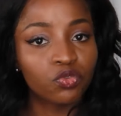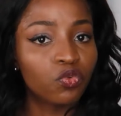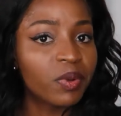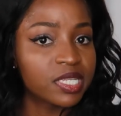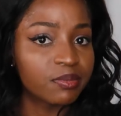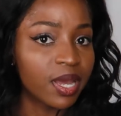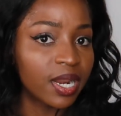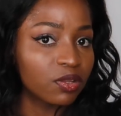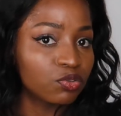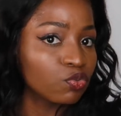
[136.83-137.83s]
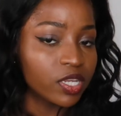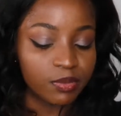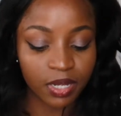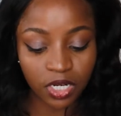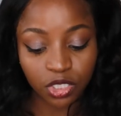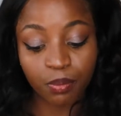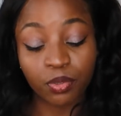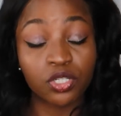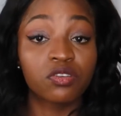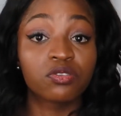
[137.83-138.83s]
uma semana ou duas semanas
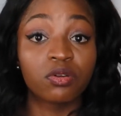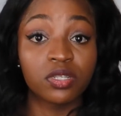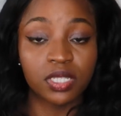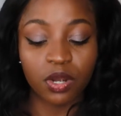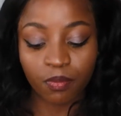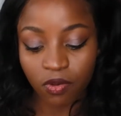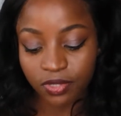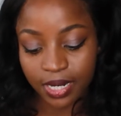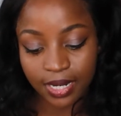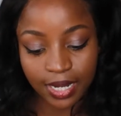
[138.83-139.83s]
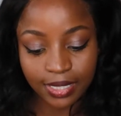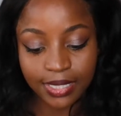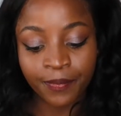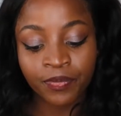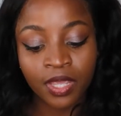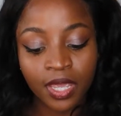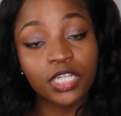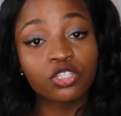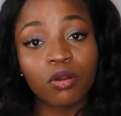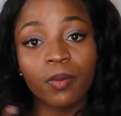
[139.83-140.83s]
depois de eu solicitar uma outra carta.
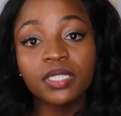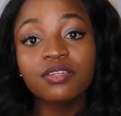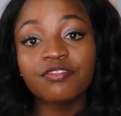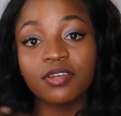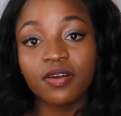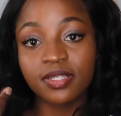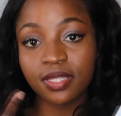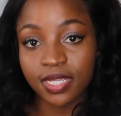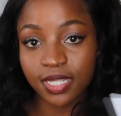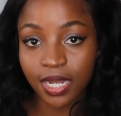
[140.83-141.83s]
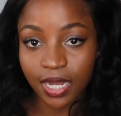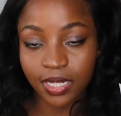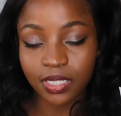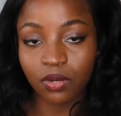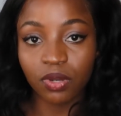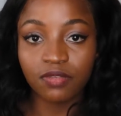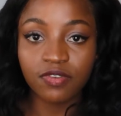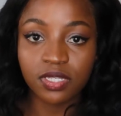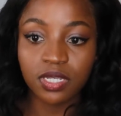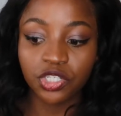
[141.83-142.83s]
Eles normalmente enviam essa carta quando
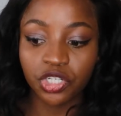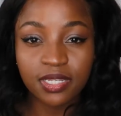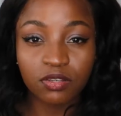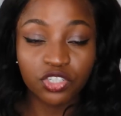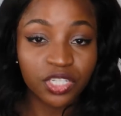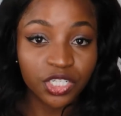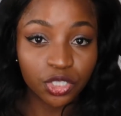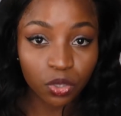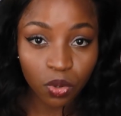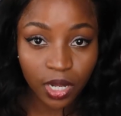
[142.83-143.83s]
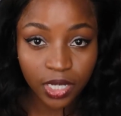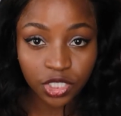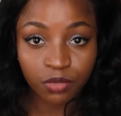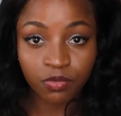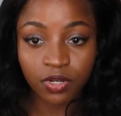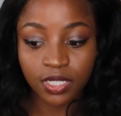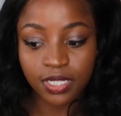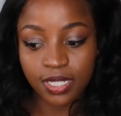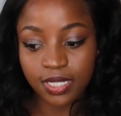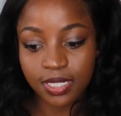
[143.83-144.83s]
vocês passam os 10 dólares de
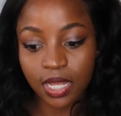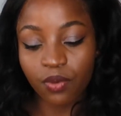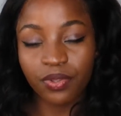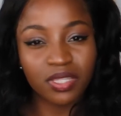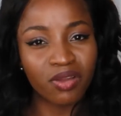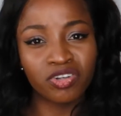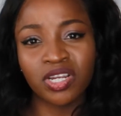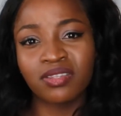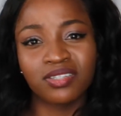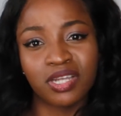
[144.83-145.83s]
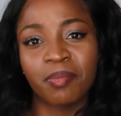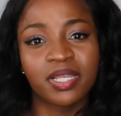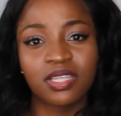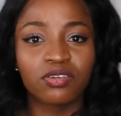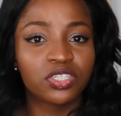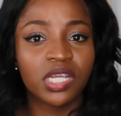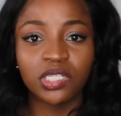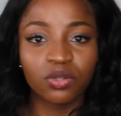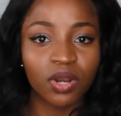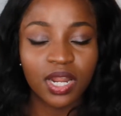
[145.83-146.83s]
monetização. Então eu já, já passei os
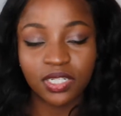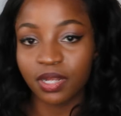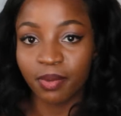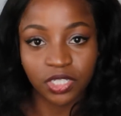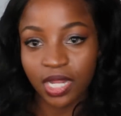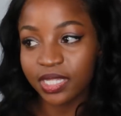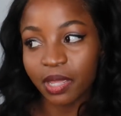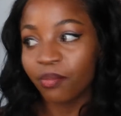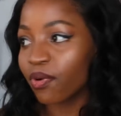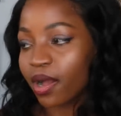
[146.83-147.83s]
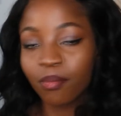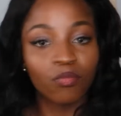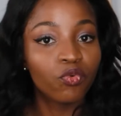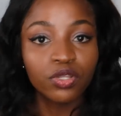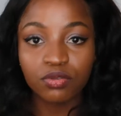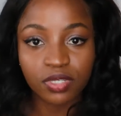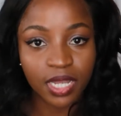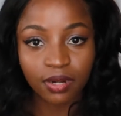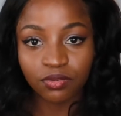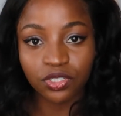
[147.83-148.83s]
10 dólares há bastante tempo, há muitos
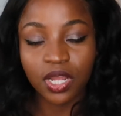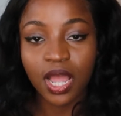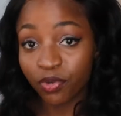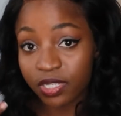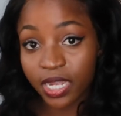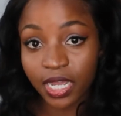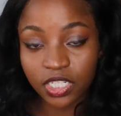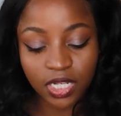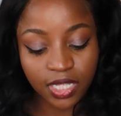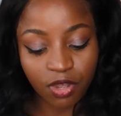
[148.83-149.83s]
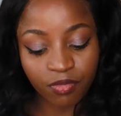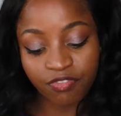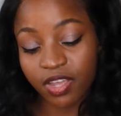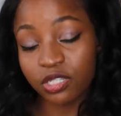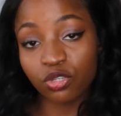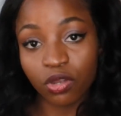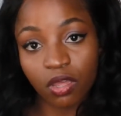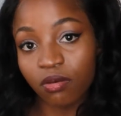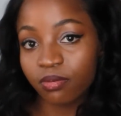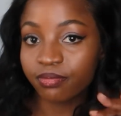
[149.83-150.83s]
anos. Por isso é que eles já tinham me enviado, só
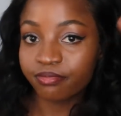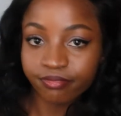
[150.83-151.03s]
que eu